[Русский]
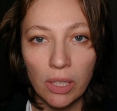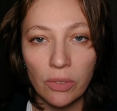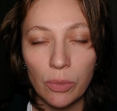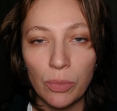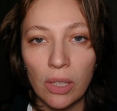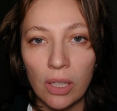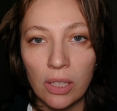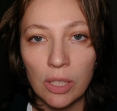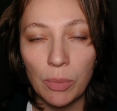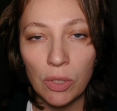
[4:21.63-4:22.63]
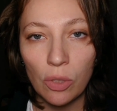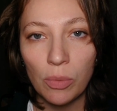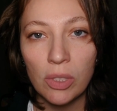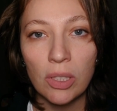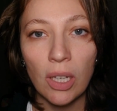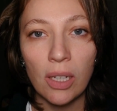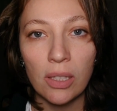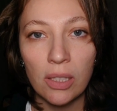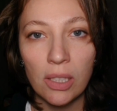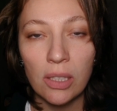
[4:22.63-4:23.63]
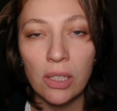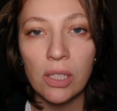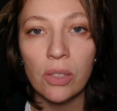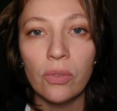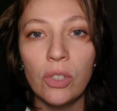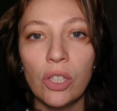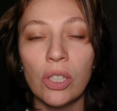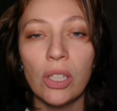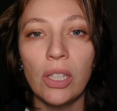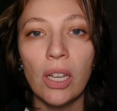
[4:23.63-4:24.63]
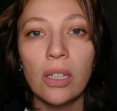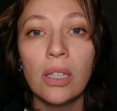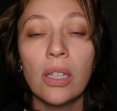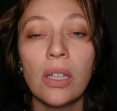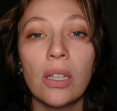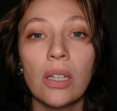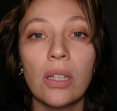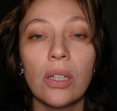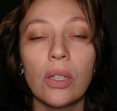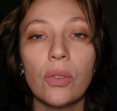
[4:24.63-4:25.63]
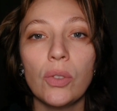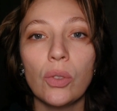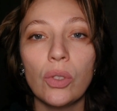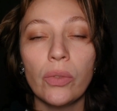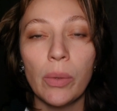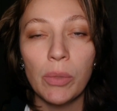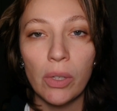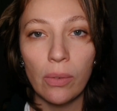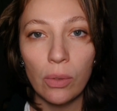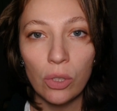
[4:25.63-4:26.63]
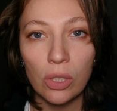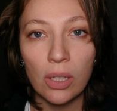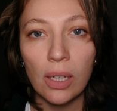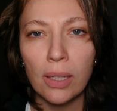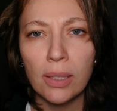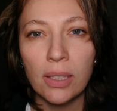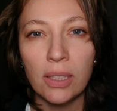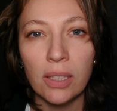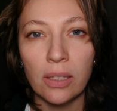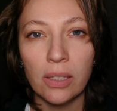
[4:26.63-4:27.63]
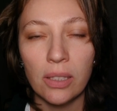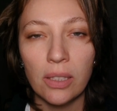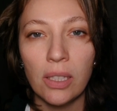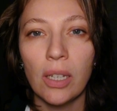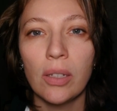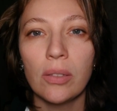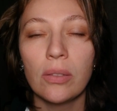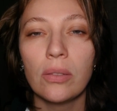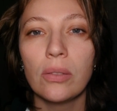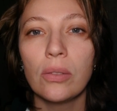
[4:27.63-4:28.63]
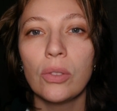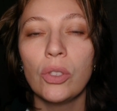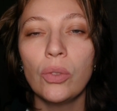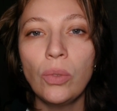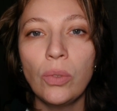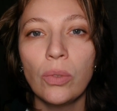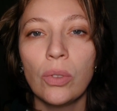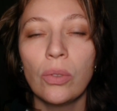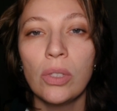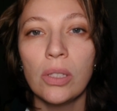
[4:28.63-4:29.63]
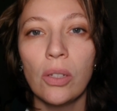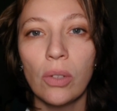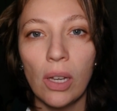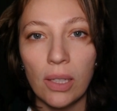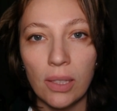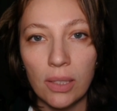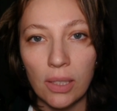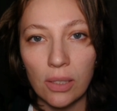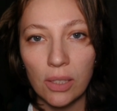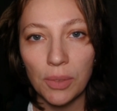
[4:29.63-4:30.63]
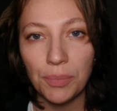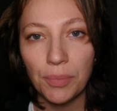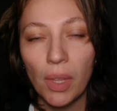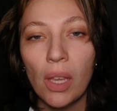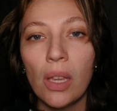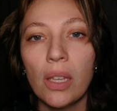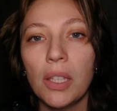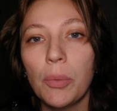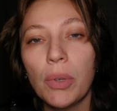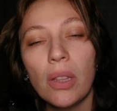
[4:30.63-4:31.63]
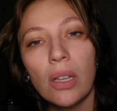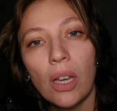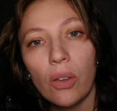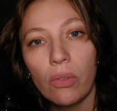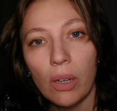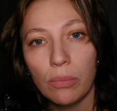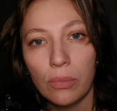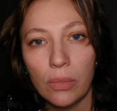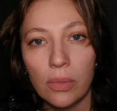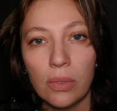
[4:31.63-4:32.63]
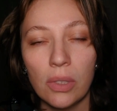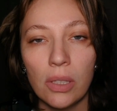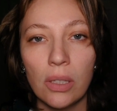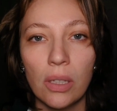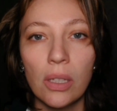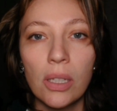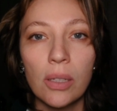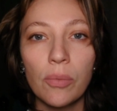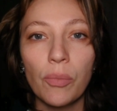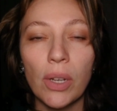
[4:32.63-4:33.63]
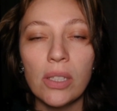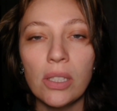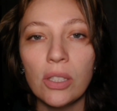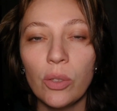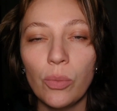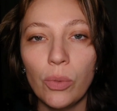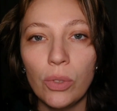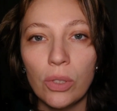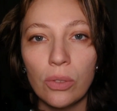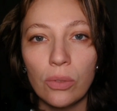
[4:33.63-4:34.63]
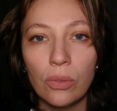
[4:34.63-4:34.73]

свои таланты, способности, как это делается, высшее я, все, что во мне вложено, как это сделать. Я э, чувствую, но не знаю, как это сделать. Я предлагаю вам пройти этот путь